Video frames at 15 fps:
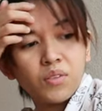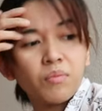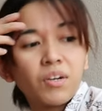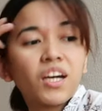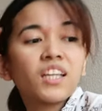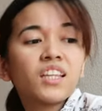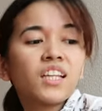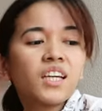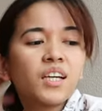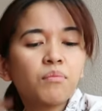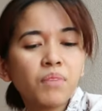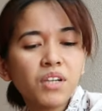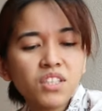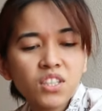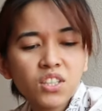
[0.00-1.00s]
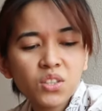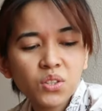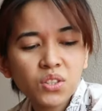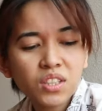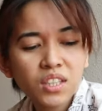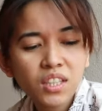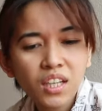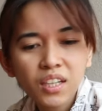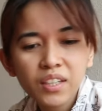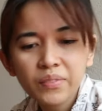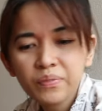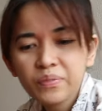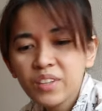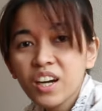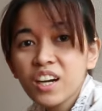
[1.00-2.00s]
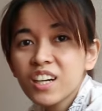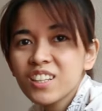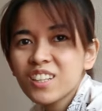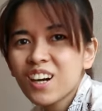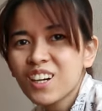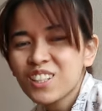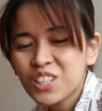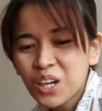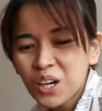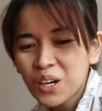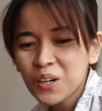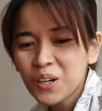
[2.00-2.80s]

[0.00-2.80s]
maganda yan pag sinuot na. Gaganda ka siya.